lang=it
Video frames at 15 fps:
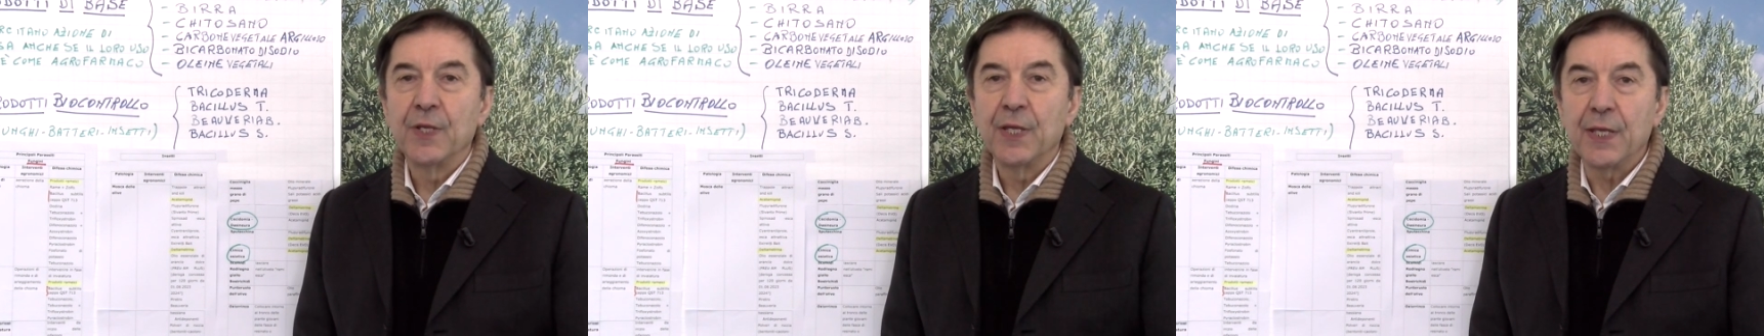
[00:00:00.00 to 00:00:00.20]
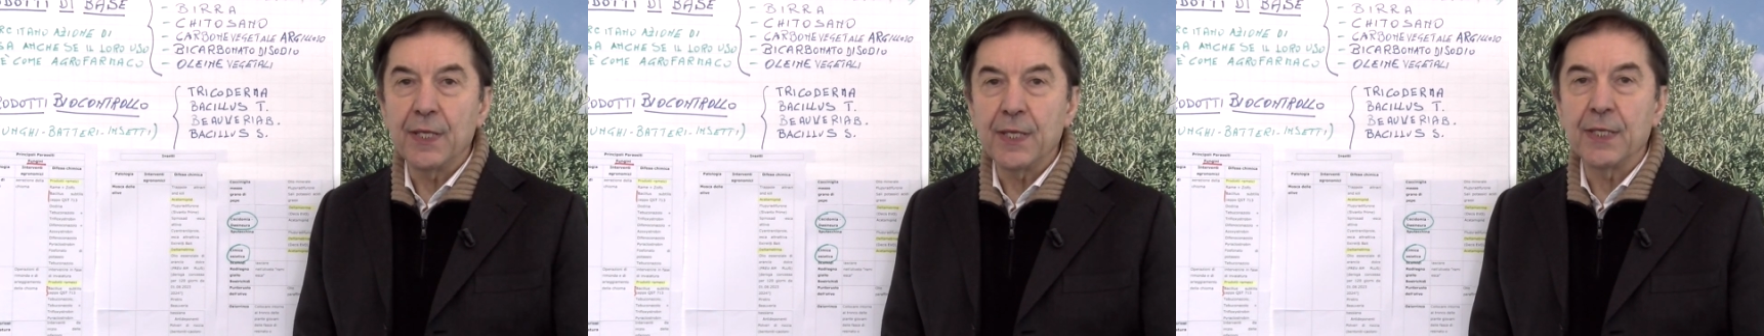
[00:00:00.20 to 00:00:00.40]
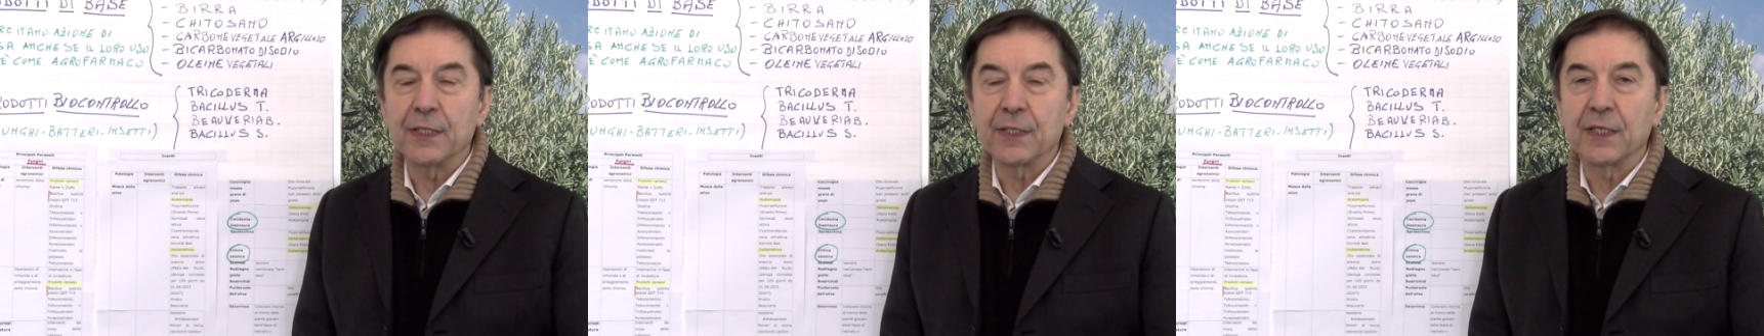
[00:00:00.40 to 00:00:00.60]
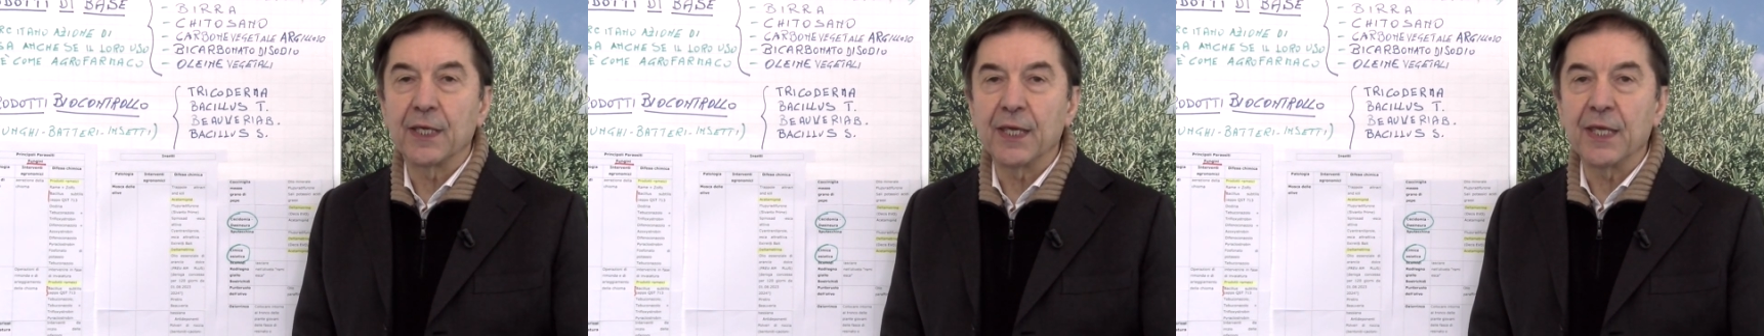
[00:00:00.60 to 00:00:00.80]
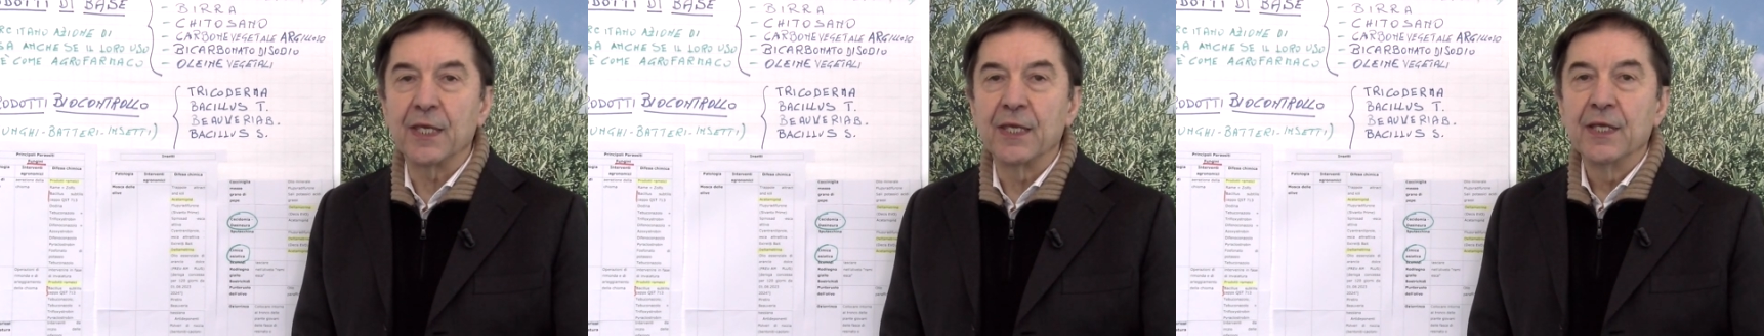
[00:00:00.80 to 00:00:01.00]
e
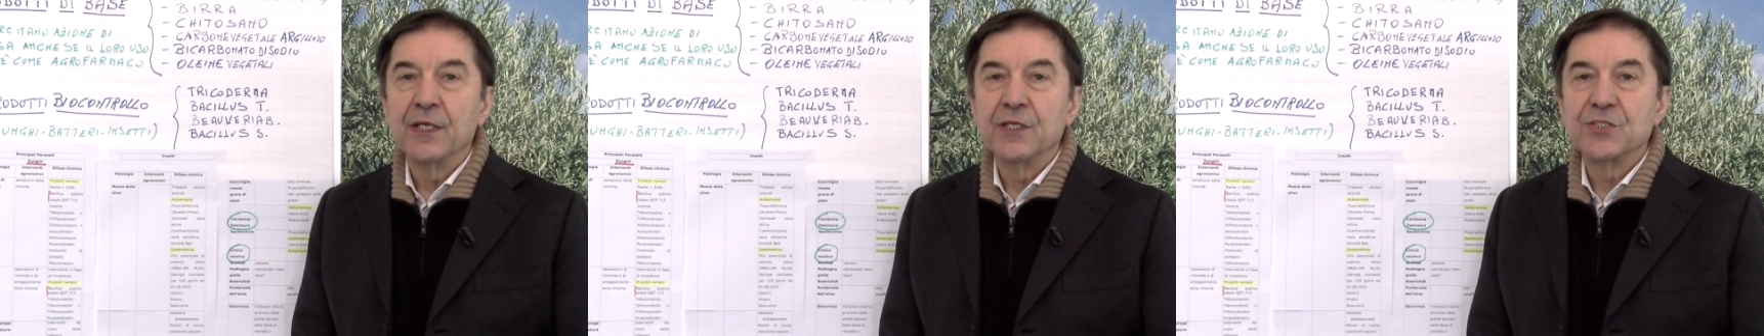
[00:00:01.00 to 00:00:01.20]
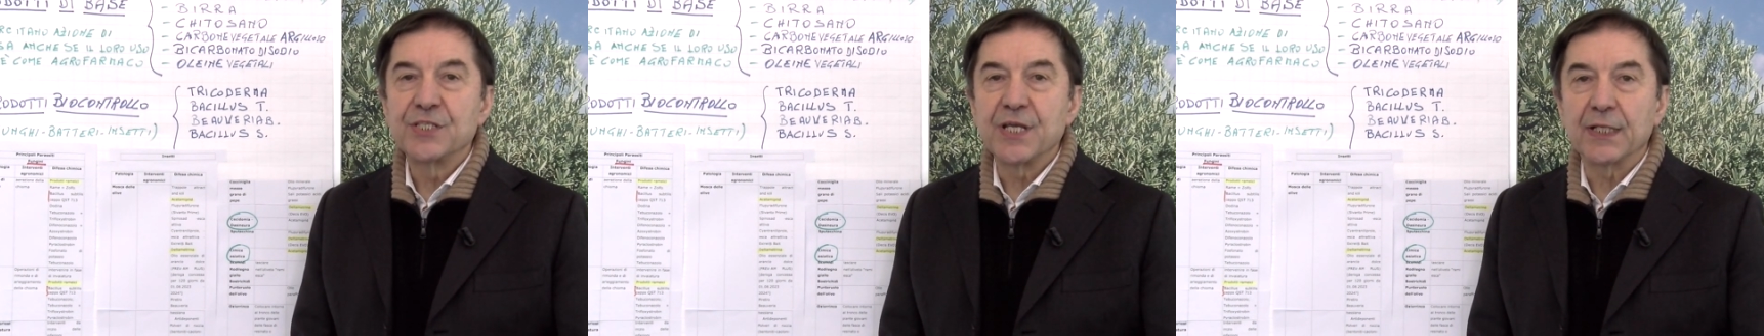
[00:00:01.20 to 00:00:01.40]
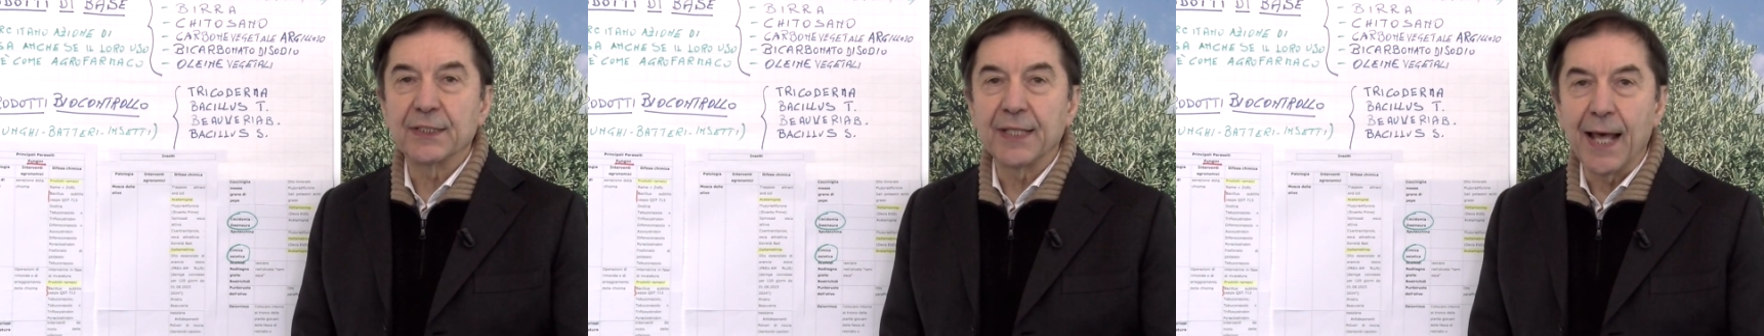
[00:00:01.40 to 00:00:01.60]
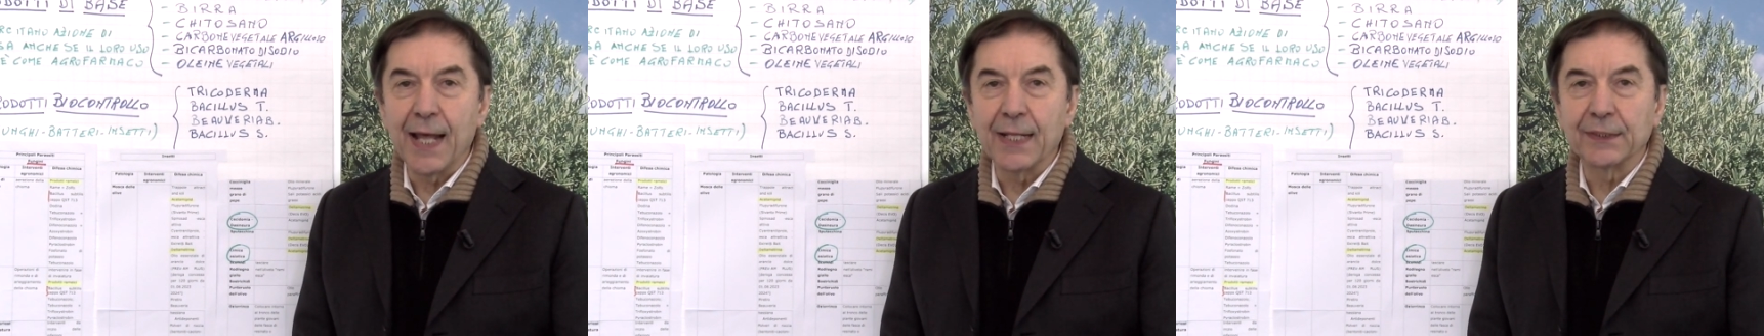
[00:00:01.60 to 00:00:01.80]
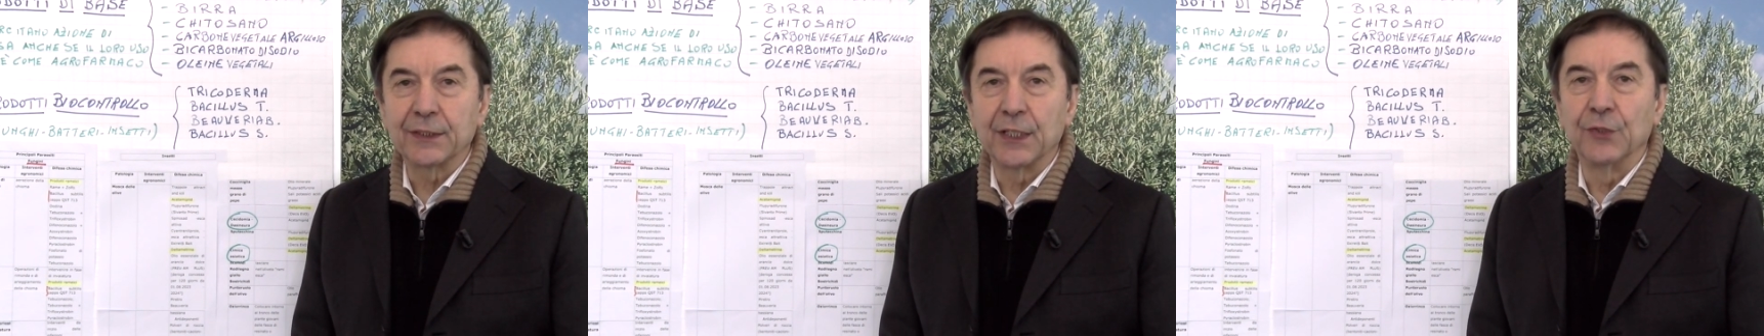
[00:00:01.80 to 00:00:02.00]
che si
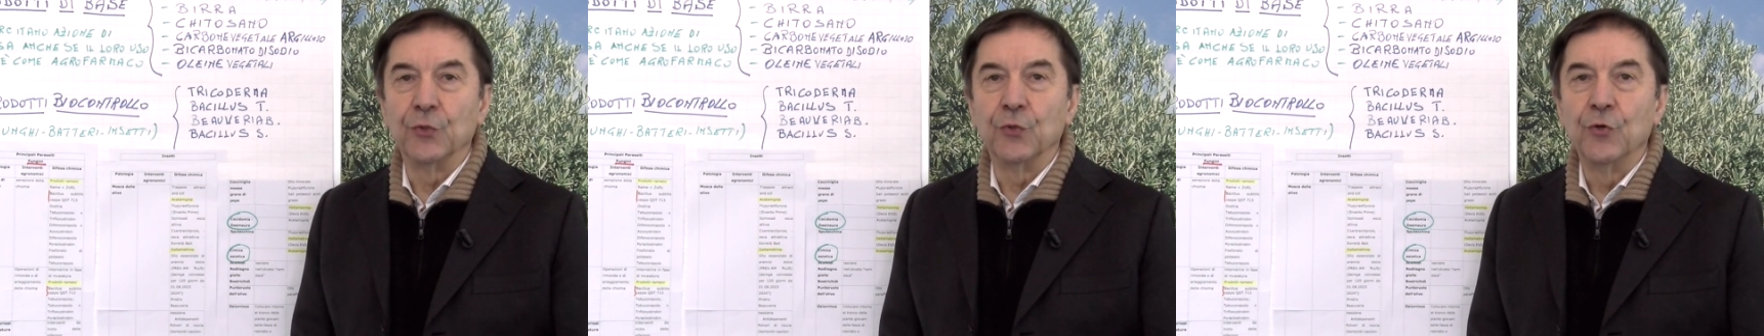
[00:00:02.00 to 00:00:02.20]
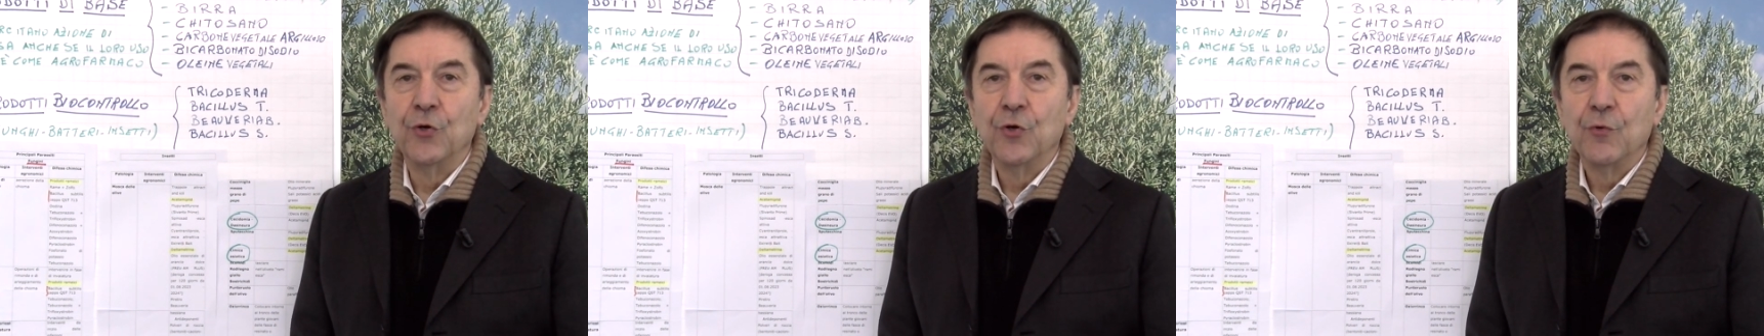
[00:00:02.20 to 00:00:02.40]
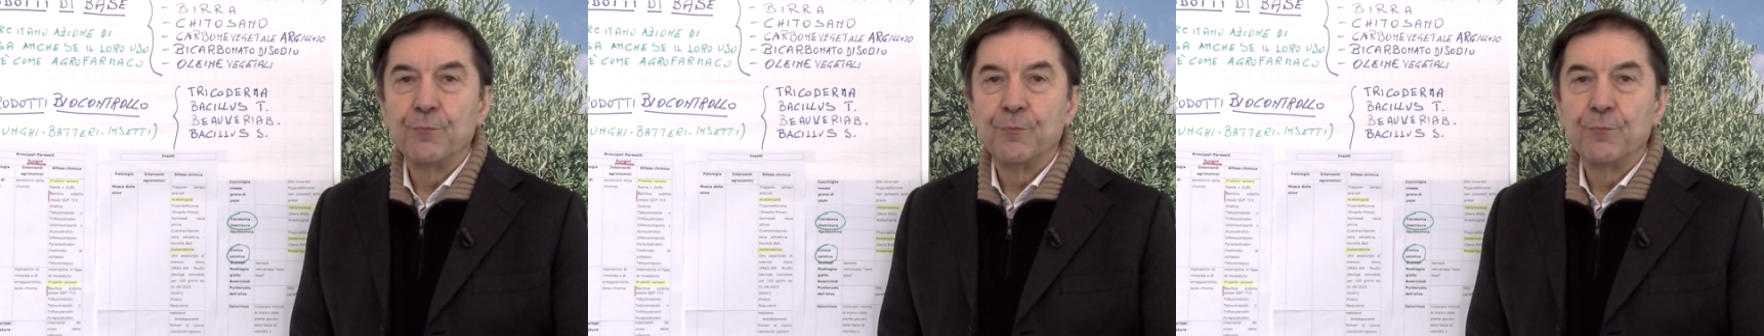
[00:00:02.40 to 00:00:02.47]
adattano